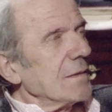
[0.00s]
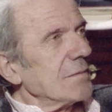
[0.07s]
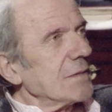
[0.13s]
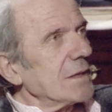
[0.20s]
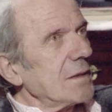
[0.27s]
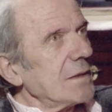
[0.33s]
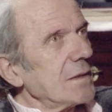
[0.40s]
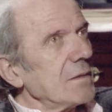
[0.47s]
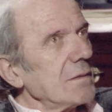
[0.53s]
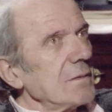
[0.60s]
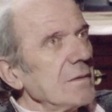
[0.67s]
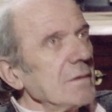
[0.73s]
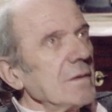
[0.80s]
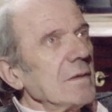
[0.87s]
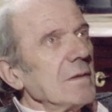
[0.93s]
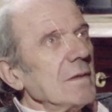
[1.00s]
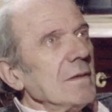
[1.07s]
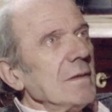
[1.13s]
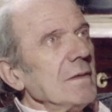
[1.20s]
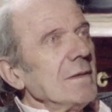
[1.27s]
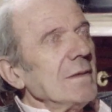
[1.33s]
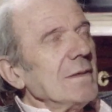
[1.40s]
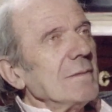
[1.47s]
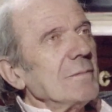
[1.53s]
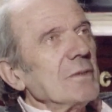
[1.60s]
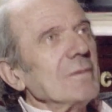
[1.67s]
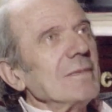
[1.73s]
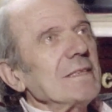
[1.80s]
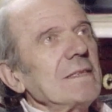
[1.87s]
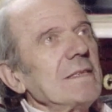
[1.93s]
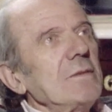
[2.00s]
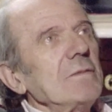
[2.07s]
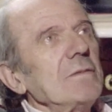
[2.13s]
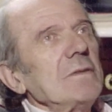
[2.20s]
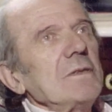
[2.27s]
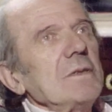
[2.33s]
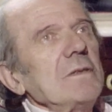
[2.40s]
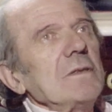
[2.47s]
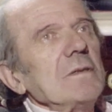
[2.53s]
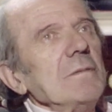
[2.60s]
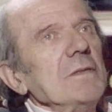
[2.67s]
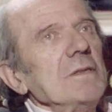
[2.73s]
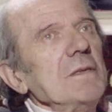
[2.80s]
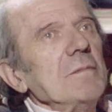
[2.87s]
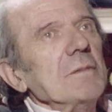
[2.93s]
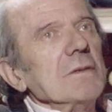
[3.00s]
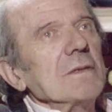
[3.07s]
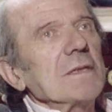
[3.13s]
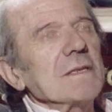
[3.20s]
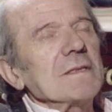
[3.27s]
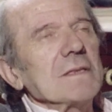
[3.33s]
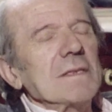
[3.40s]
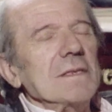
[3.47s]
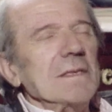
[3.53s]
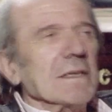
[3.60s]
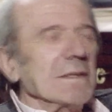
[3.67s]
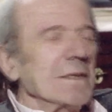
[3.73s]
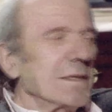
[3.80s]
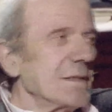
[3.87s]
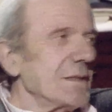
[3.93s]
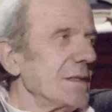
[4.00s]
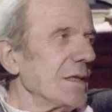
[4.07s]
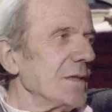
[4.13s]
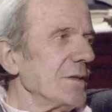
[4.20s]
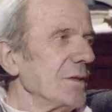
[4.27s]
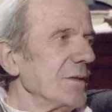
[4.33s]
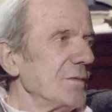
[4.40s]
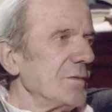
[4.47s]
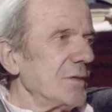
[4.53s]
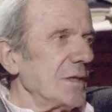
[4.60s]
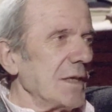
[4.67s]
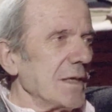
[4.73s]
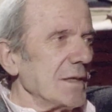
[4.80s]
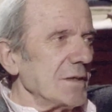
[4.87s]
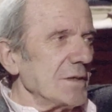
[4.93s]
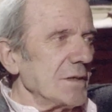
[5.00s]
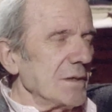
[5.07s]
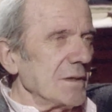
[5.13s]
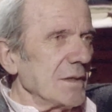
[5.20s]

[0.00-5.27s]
Mais pour moi, si tu veux, je, me dis, bon, qu'est-ce qu'il y a Qu'est-ce qu'il y a dans le voyage